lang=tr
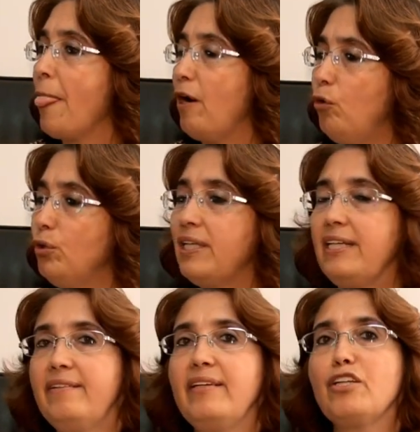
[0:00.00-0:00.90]
Onlara
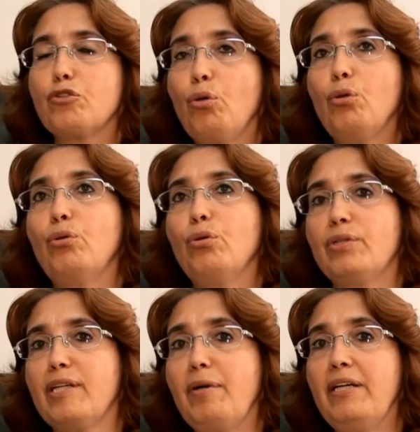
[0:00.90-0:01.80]
ihtiyaç
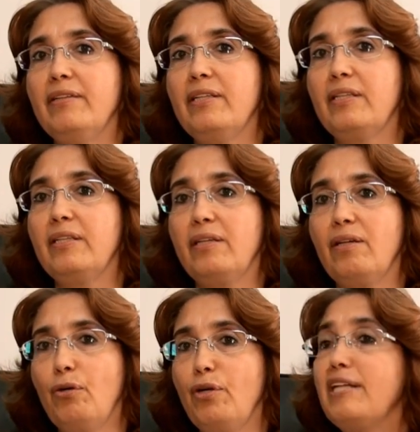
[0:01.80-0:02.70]
olduğu zaman e,
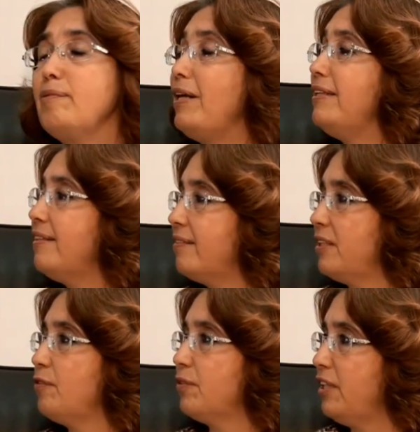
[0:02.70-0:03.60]
öğretmenleri
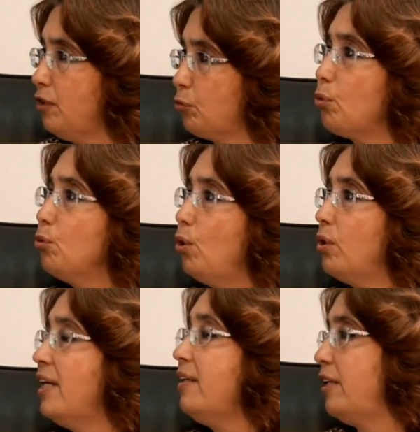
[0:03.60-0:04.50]
tarafından zorunlu
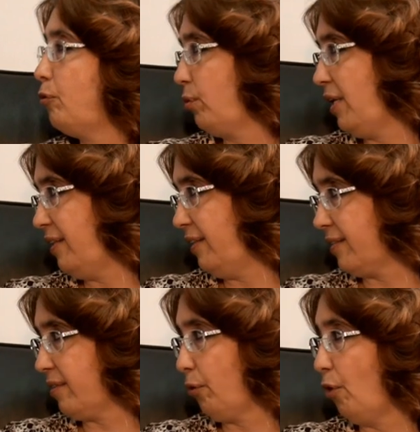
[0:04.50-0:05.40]
olarak etütler
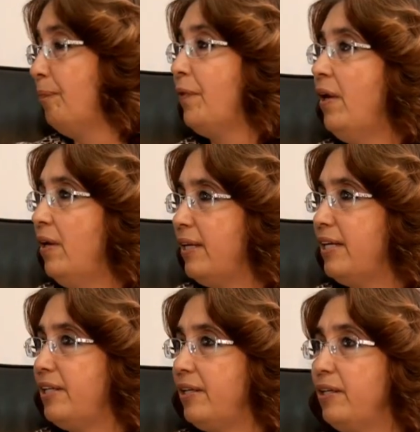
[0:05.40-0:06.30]
yazılıyor.
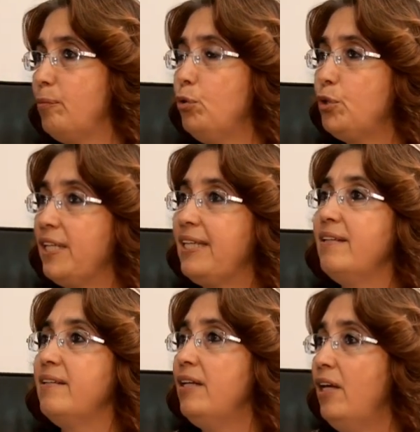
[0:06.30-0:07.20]
Yani e, bu
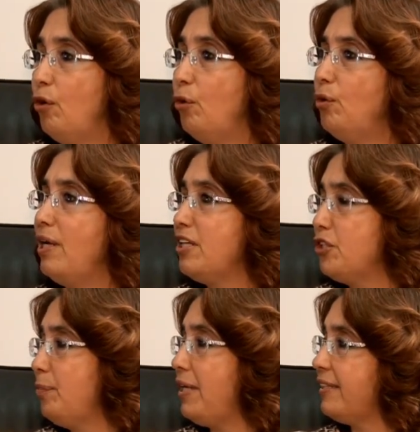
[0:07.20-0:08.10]
şekilde
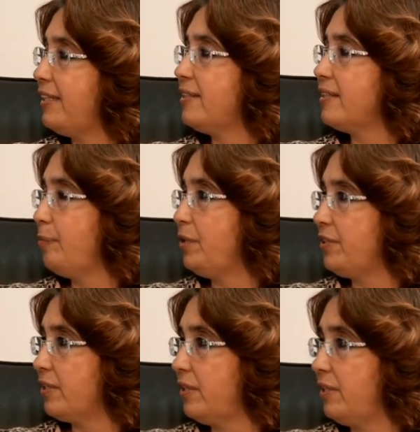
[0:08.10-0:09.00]
öğrenci merkezli
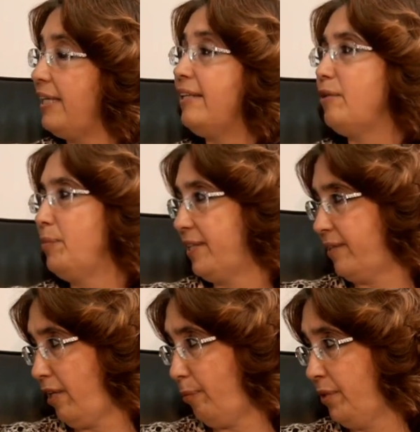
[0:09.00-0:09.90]
bir e, eğitim
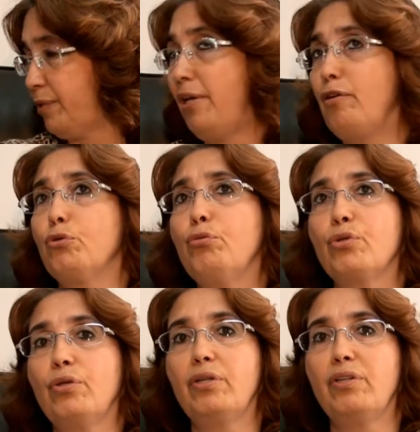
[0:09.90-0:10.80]
sistemimiz
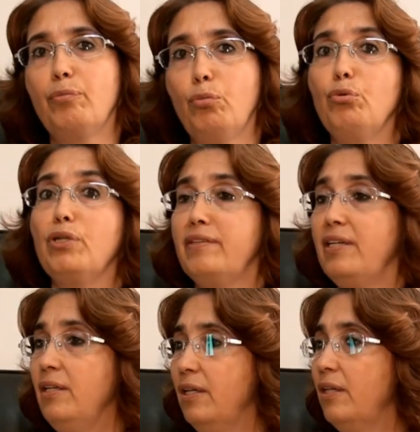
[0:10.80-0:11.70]
mevcut. E, bununla
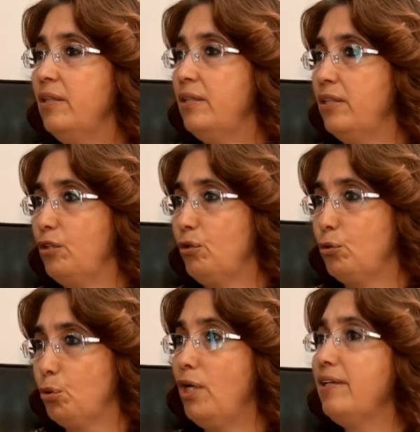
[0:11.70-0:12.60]
da e,
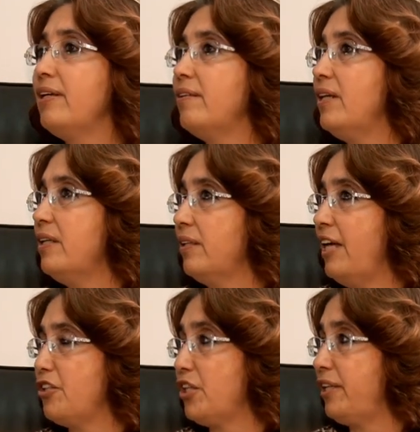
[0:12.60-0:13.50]
şu ana kadar
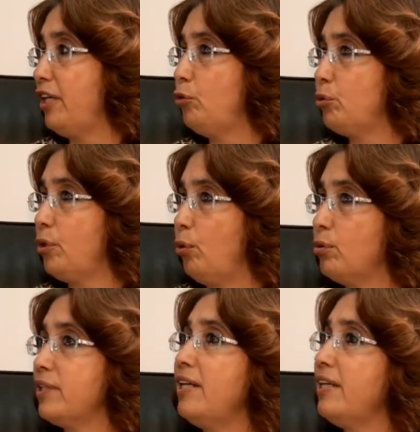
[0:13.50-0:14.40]
gerçekten
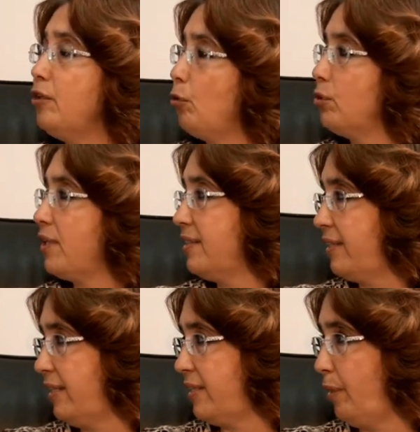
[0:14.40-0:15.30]

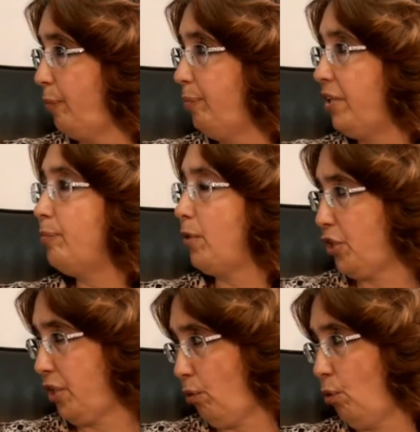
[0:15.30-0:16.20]
%97-98 gibi bir
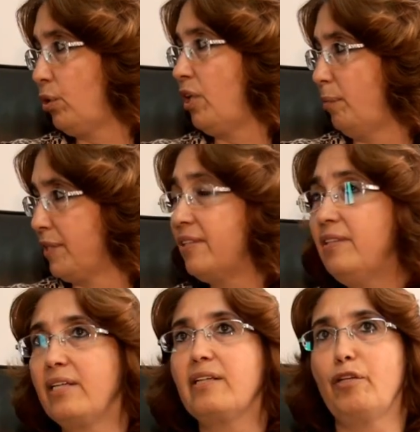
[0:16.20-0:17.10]
başarı ortalaması
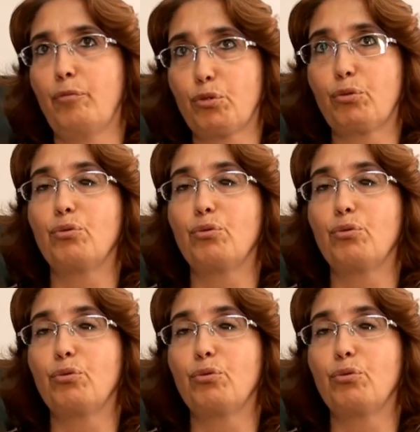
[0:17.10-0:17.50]
yakalamış